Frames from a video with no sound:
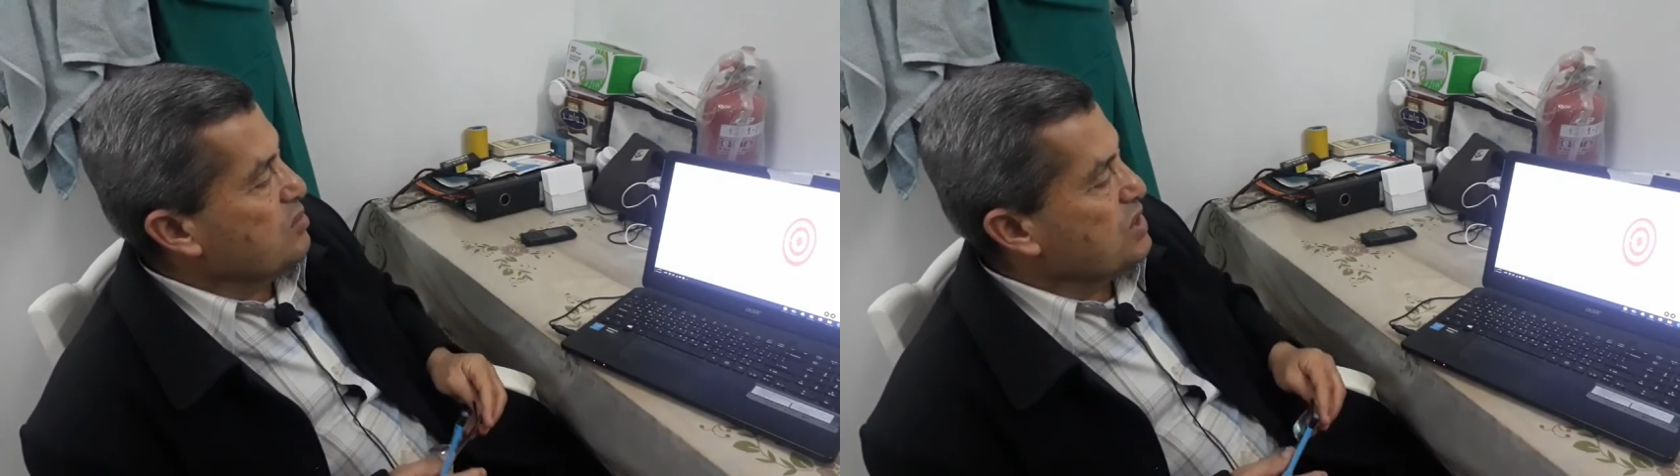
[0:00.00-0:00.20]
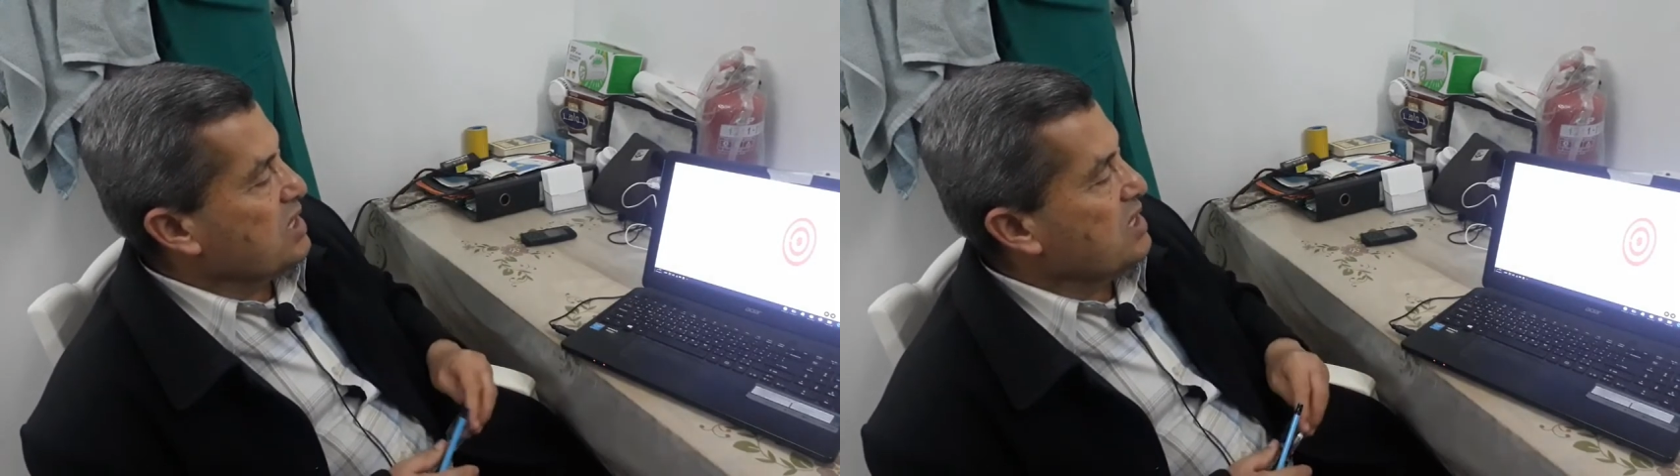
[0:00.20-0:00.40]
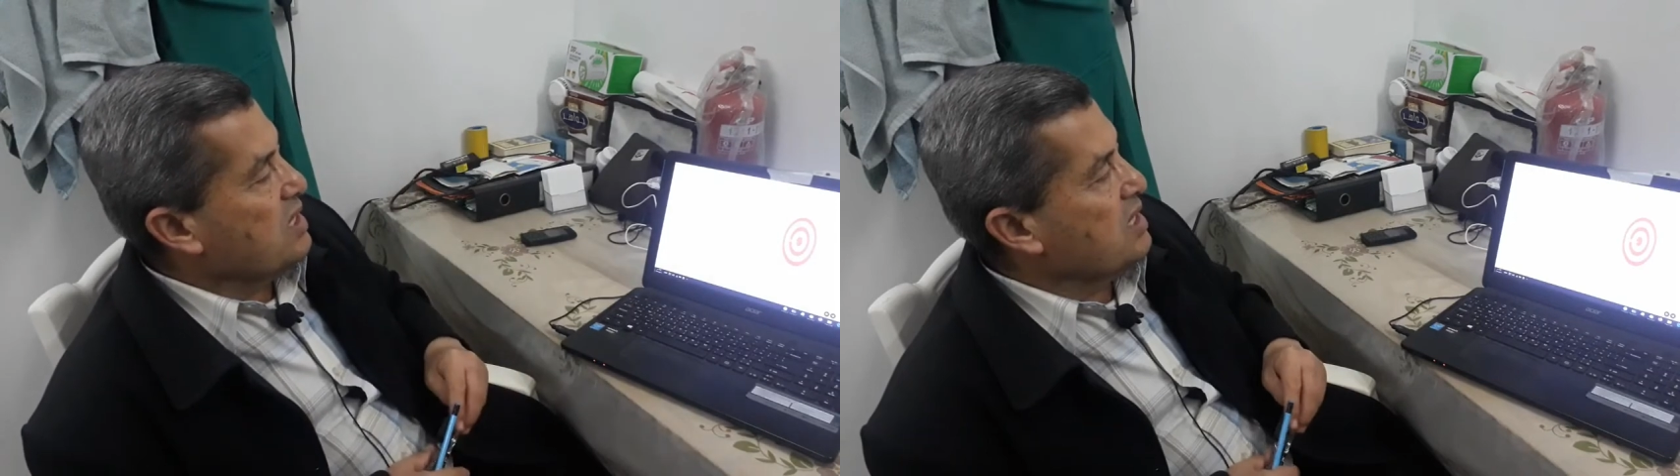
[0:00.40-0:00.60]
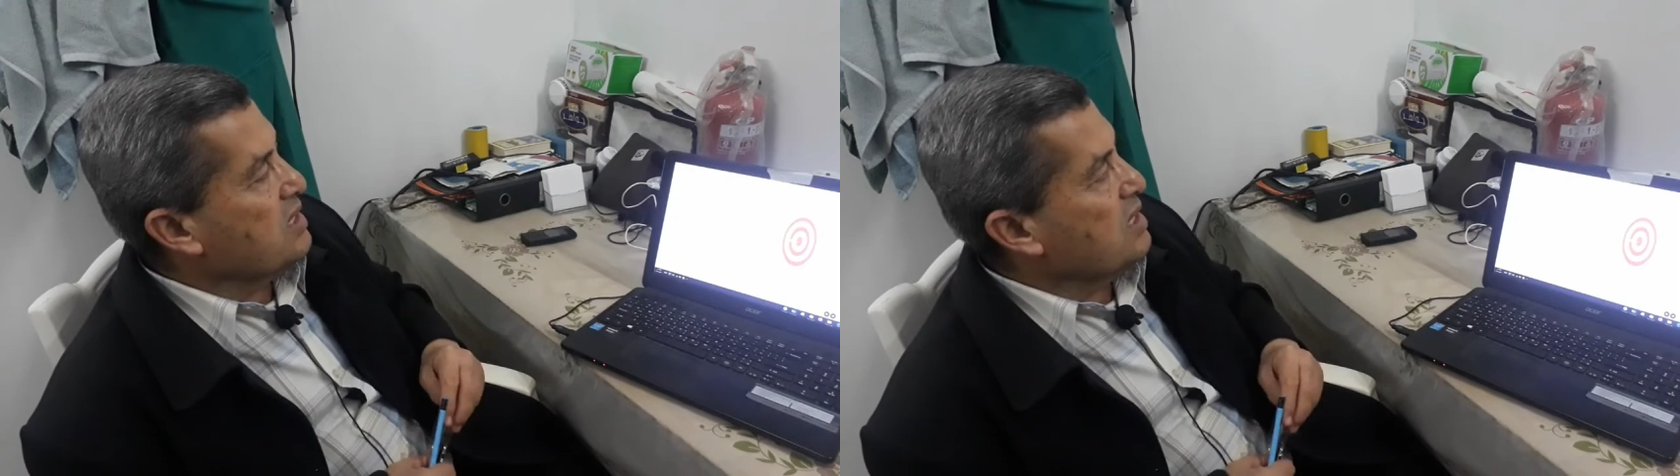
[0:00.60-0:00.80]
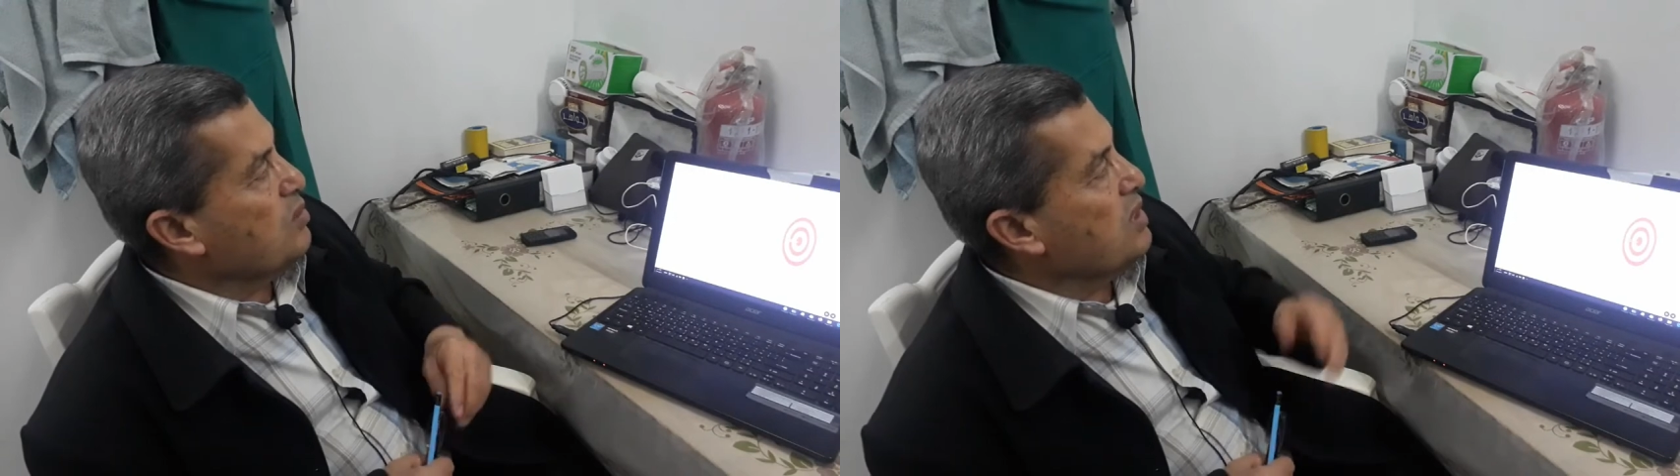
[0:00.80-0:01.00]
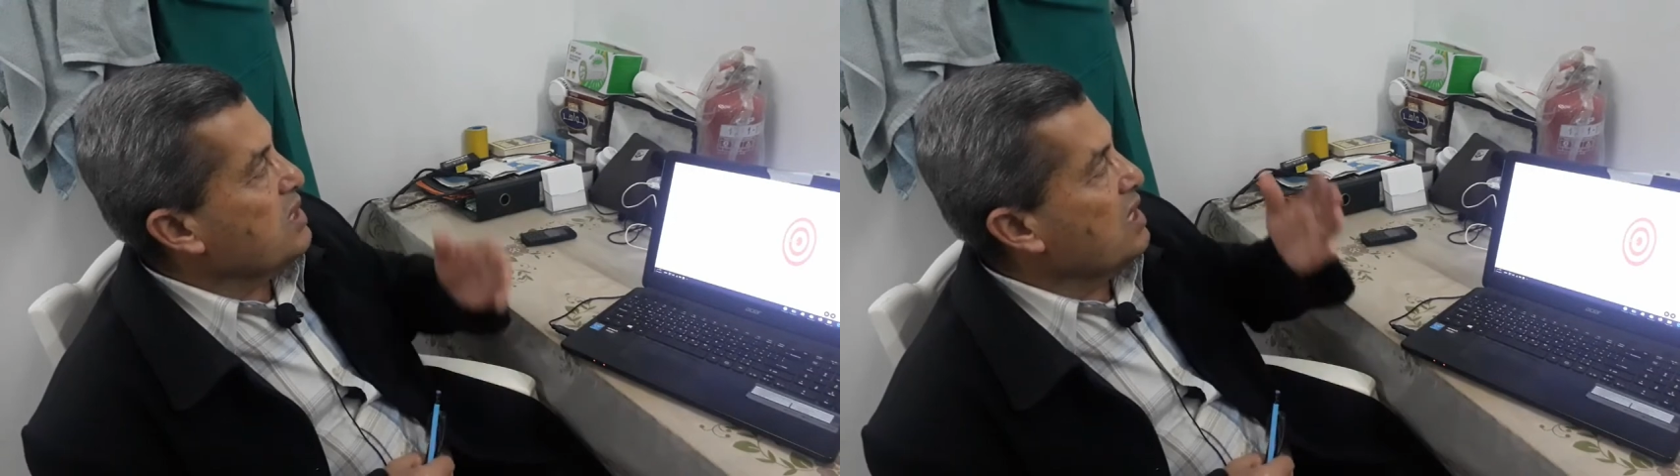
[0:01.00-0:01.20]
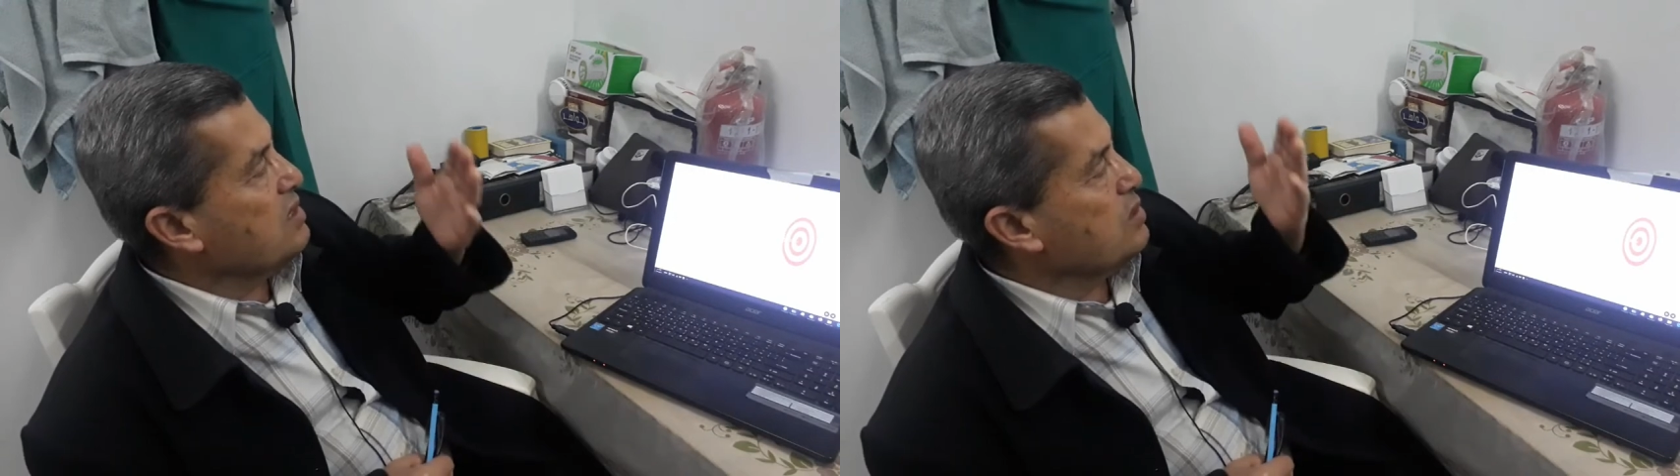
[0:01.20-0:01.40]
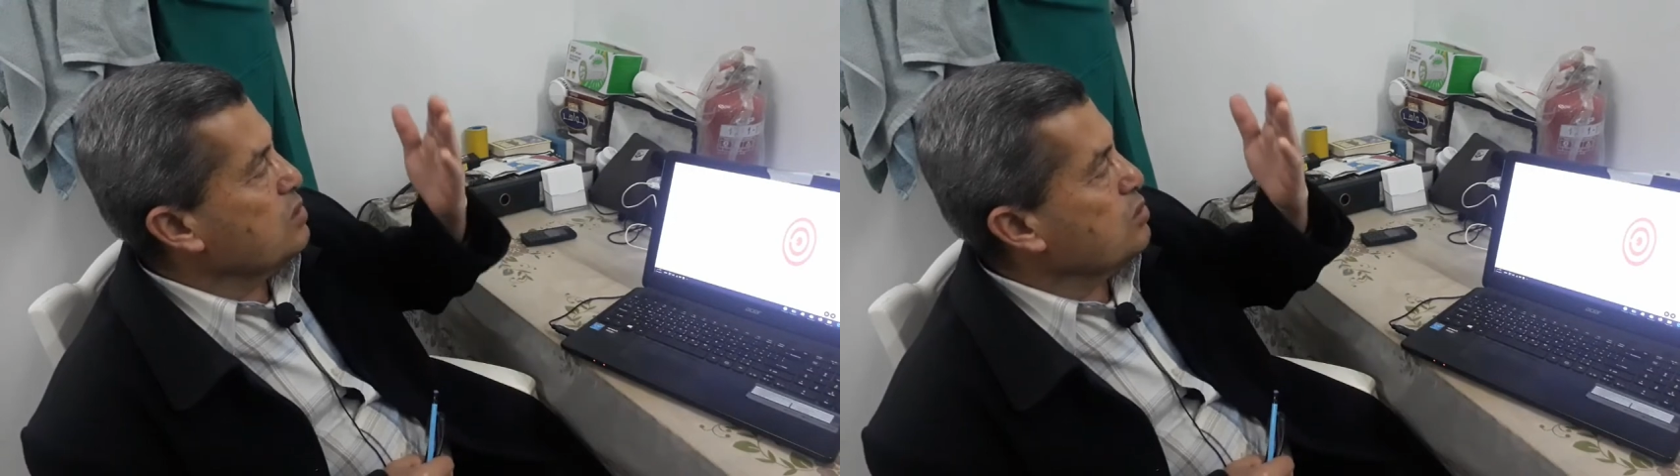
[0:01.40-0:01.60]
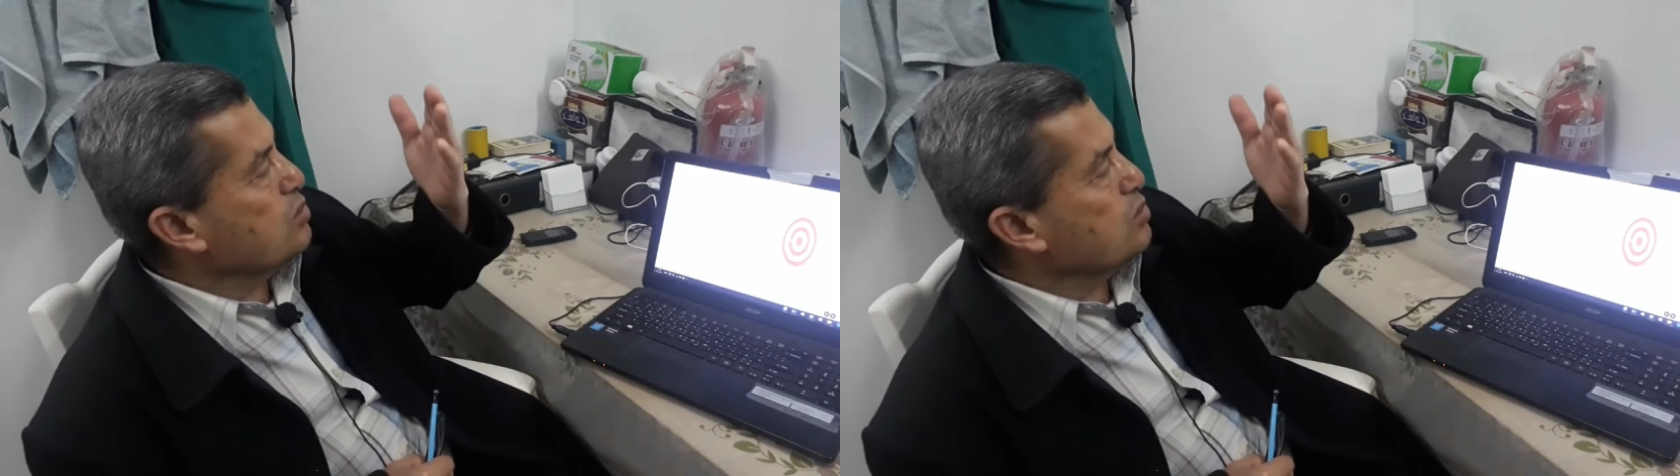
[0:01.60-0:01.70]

بالشكل هذا لو انا حطيته